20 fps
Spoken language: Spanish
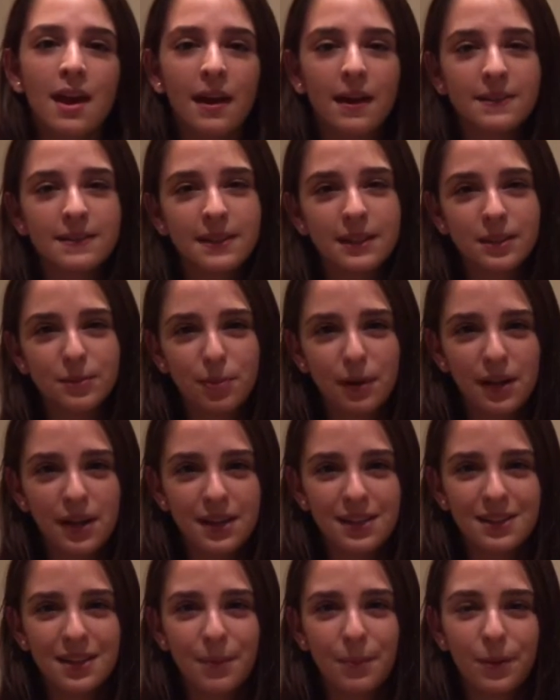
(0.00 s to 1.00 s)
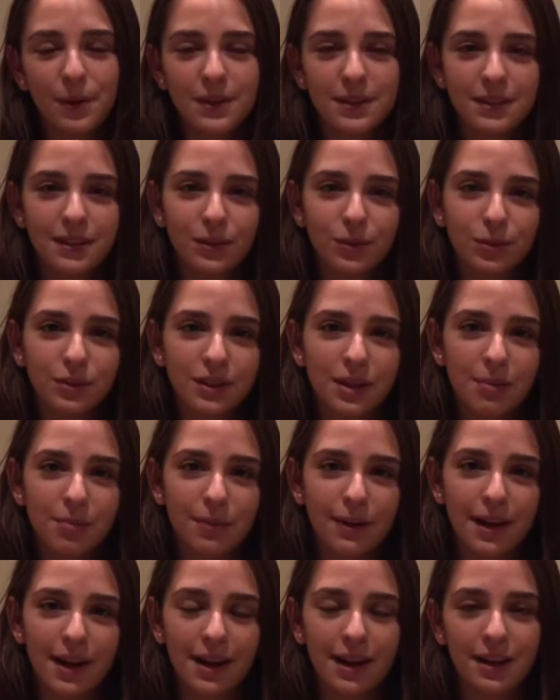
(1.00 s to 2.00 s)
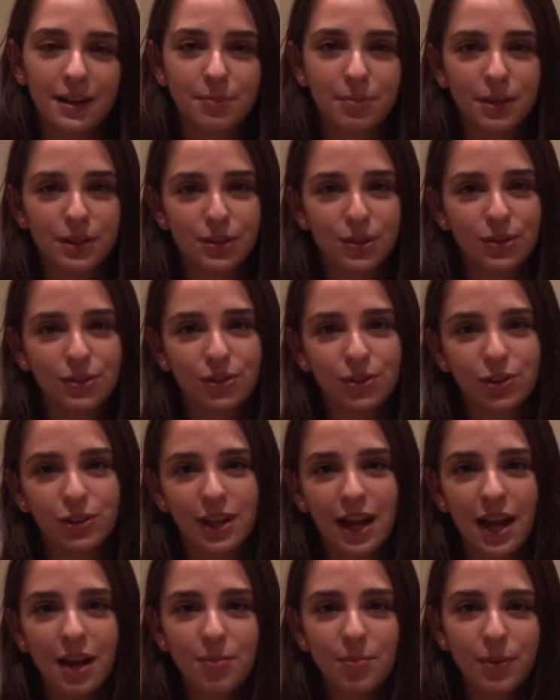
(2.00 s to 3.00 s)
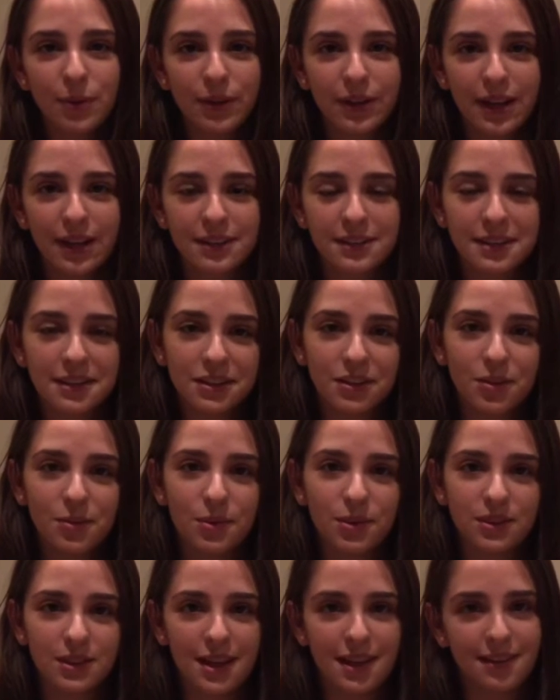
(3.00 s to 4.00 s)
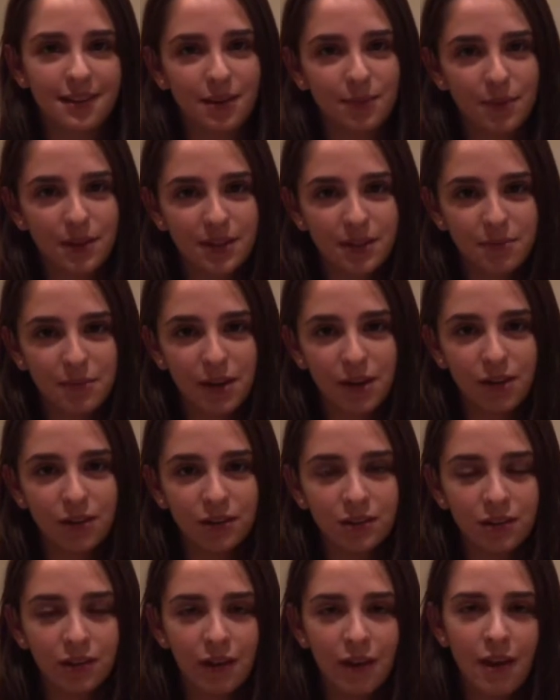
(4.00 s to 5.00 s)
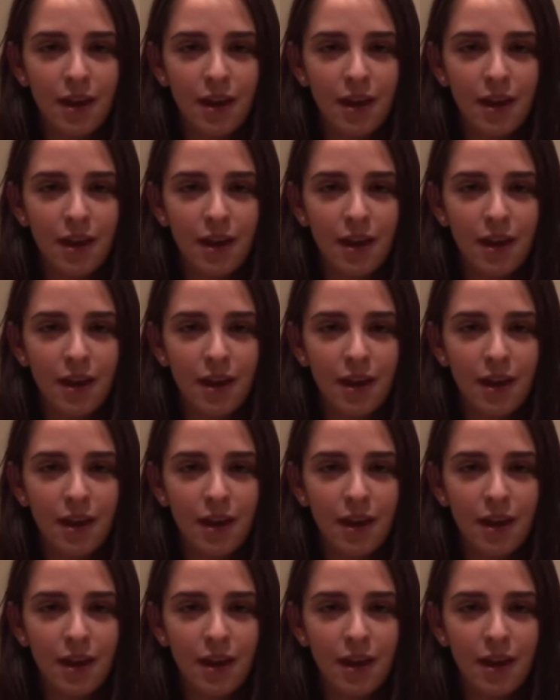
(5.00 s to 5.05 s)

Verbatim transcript: Esta experiencia puede ser útil para el aspecto social porque así es como se hacen más amigos